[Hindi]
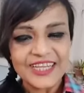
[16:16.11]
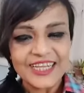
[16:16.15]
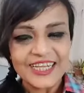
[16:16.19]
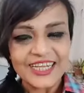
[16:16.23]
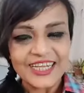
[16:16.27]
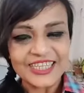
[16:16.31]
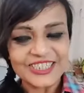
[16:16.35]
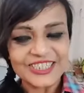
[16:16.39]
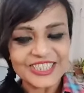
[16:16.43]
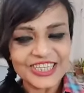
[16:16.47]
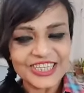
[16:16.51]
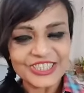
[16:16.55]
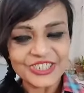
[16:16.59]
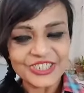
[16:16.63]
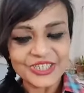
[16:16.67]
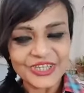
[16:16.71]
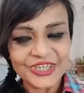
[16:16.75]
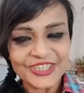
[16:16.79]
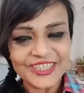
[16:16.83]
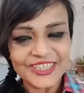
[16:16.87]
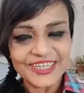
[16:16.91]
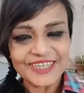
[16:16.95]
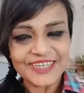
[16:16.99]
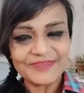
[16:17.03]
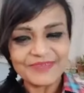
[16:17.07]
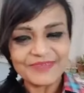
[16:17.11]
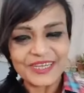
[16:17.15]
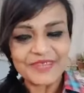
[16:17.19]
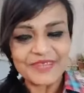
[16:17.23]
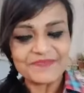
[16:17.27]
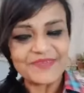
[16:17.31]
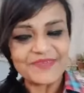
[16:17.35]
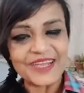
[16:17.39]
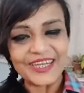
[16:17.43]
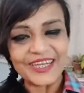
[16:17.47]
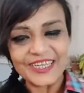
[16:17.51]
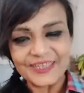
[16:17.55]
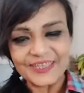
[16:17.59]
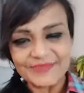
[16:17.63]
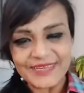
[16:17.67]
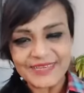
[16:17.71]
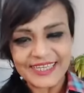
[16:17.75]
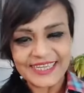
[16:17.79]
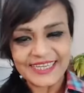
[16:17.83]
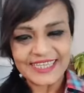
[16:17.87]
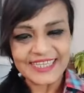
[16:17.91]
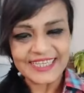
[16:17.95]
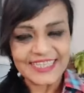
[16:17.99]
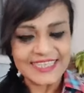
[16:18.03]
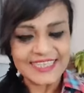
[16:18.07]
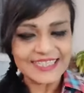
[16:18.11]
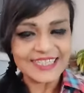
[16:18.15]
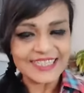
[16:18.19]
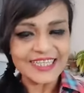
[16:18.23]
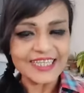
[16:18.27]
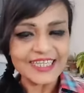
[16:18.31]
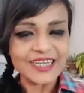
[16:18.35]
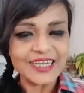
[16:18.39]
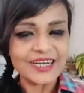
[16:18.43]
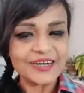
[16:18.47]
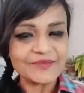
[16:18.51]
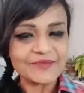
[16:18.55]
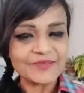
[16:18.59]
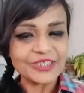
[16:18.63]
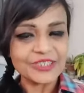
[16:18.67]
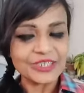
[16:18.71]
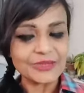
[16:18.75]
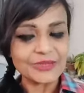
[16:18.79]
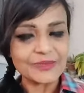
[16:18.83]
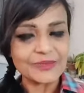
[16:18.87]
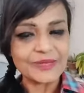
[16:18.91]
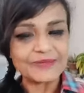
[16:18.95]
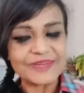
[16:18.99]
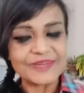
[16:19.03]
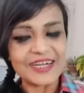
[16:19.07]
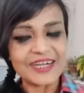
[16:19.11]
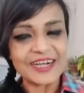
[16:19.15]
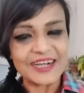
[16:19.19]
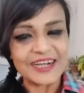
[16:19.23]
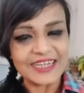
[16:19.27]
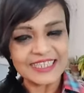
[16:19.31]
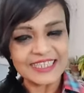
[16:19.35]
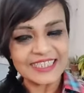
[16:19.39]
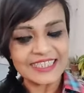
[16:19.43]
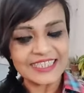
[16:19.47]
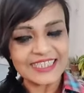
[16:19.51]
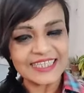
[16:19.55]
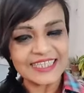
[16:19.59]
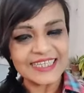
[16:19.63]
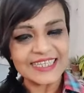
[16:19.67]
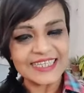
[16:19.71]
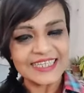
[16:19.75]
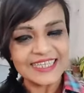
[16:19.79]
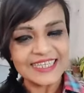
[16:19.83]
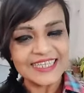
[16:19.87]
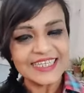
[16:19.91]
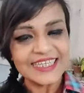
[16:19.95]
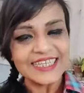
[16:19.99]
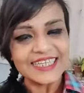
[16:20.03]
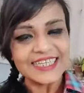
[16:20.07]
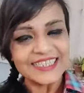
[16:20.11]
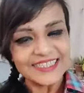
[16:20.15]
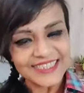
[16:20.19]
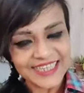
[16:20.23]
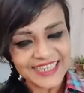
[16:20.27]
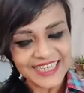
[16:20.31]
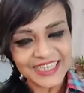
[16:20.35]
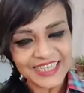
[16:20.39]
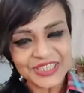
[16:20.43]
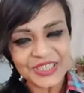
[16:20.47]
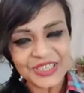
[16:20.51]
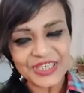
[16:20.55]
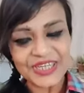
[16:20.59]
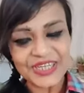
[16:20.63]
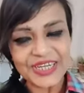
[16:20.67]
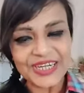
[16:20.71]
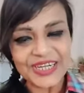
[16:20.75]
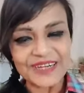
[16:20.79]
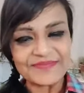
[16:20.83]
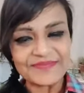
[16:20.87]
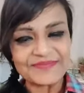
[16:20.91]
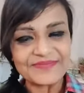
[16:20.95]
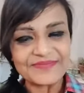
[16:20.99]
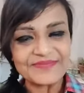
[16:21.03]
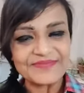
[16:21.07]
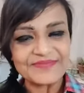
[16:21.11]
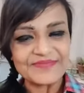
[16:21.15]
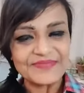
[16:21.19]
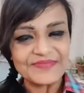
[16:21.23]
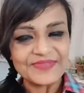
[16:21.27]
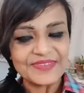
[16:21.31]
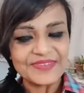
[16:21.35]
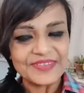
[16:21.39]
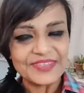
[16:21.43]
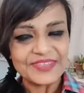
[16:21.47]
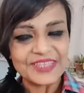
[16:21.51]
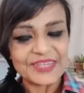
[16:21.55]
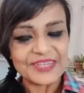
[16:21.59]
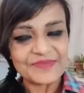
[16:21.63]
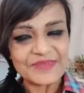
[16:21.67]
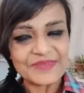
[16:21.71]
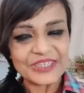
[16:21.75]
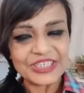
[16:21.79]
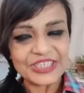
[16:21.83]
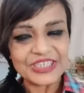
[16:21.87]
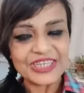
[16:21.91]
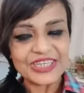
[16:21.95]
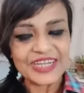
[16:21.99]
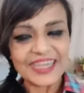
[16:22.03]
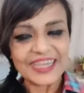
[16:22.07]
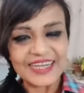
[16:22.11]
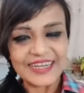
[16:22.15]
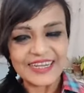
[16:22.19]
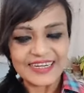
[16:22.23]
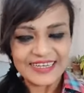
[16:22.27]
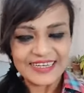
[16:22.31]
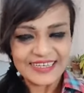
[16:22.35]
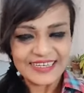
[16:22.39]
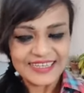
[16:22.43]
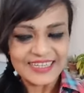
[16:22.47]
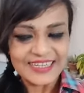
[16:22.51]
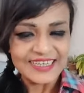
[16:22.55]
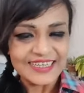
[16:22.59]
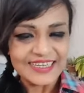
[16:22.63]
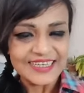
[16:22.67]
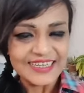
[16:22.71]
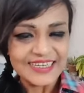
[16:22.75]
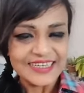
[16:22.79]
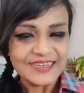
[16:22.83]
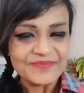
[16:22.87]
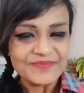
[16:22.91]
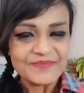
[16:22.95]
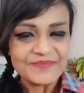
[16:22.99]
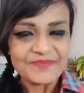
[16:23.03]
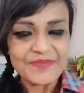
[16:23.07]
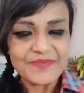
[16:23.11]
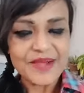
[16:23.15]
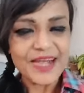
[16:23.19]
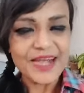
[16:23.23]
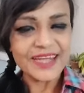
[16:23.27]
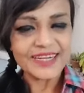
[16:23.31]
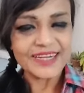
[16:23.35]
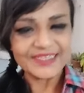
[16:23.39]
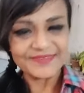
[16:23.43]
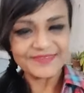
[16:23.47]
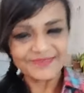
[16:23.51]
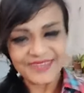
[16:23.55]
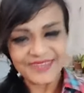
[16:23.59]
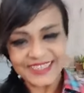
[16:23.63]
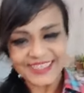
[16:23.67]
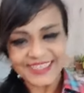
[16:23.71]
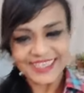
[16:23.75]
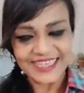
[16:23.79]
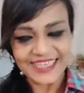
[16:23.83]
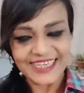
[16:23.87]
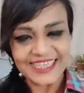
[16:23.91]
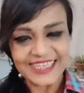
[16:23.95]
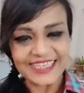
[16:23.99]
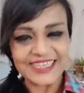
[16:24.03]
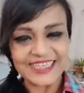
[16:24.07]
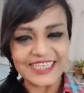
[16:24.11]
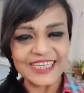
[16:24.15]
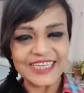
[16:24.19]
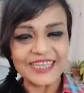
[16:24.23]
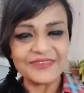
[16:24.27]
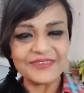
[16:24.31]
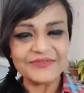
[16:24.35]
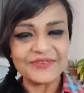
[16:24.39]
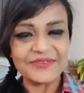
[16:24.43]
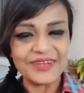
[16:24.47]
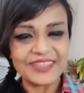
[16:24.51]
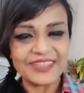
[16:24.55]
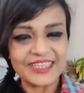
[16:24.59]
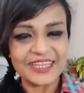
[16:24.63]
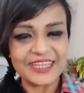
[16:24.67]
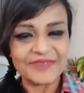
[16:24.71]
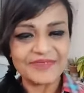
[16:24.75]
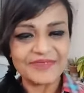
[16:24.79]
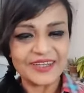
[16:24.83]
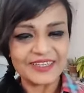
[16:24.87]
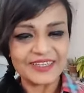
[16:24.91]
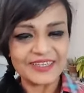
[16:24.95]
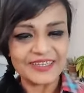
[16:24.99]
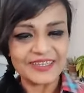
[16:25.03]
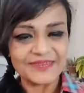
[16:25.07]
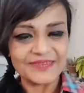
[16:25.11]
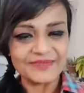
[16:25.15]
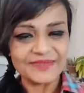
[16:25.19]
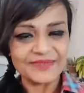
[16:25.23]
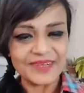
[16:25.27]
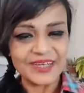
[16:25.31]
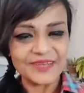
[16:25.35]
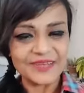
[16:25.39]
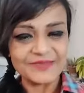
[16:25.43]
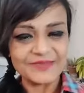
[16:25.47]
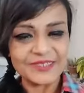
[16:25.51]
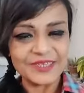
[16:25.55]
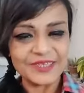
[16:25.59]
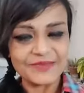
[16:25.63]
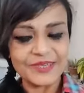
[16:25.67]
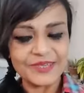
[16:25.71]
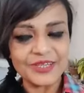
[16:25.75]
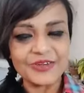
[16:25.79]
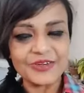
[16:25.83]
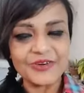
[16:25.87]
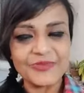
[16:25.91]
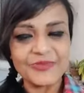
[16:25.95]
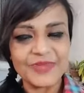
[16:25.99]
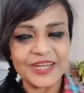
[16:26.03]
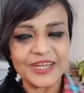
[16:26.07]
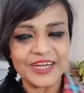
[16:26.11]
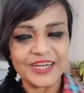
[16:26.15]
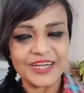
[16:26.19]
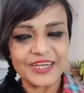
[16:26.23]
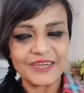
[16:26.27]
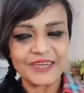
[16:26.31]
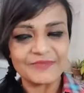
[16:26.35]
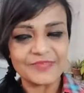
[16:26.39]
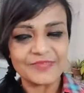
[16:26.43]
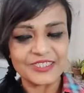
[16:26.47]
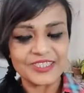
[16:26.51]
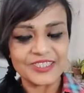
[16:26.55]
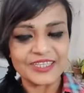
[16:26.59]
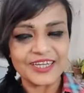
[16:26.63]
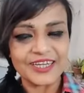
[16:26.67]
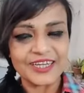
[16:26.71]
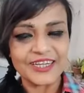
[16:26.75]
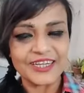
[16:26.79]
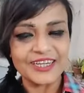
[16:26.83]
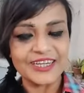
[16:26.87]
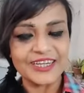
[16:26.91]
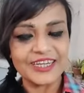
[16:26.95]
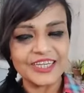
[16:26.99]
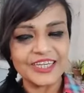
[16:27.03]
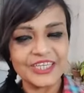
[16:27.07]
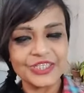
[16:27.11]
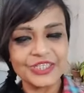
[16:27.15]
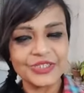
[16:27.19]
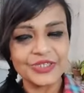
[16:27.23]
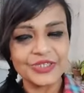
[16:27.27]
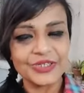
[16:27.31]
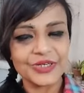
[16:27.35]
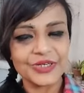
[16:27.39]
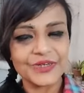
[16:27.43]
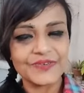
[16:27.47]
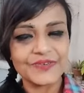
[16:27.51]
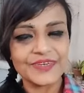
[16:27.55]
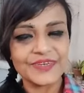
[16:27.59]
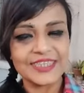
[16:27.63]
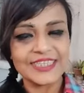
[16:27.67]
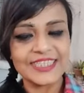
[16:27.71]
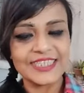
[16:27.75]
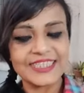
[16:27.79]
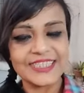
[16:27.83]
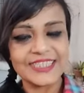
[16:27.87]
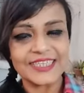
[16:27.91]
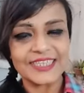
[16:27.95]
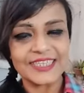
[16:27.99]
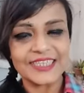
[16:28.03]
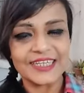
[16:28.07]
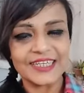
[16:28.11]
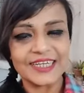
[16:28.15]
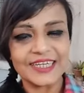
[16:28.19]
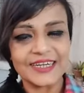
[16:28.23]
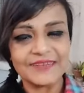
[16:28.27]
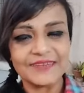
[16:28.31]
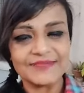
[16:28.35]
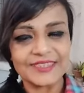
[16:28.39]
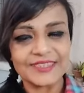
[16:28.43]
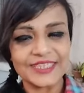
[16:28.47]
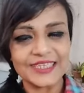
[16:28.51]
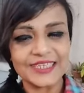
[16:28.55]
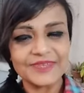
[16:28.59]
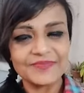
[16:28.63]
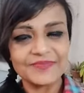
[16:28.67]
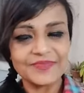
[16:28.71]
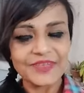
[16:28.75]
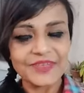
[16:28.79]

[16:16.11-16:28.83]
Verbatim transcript: अंजलि चौधरी मेरी प्यारी बहन कैसी हैं आप शमीम खान जी जय श्री राम नमस्कार भारत माता की जय वंदे मातरम आप सभी को मेरा नमस्कार हरीश ग्रोवर जी जय श्री राम जी